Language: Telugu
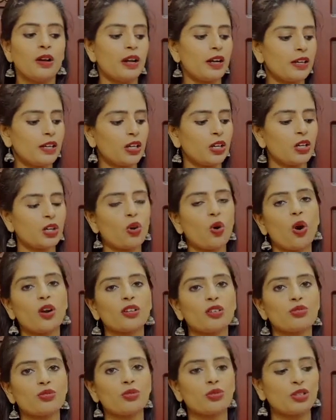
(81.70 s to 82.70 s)
అంటే
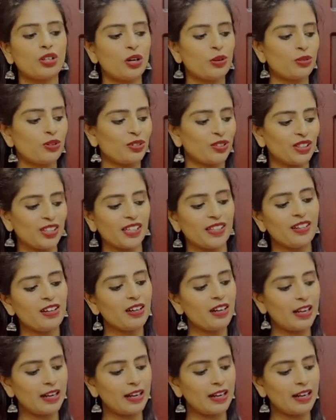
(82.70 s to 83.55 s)
కాటన్ కోటా ఉంటుంది కదా